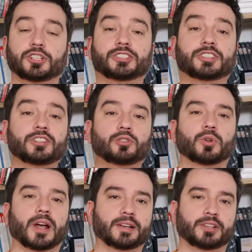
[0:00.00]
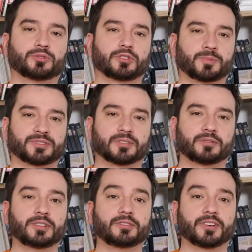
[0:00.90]
czyli tych górali, którzy
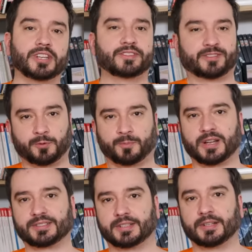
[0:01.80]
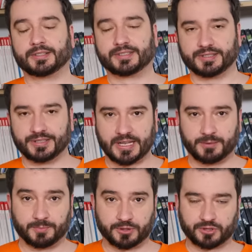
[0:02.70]
postanowili wejść we współpracę z
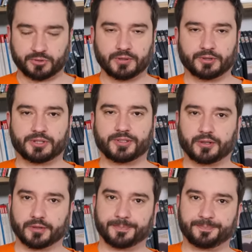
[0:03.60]
nazistami podczas II wojny światowej.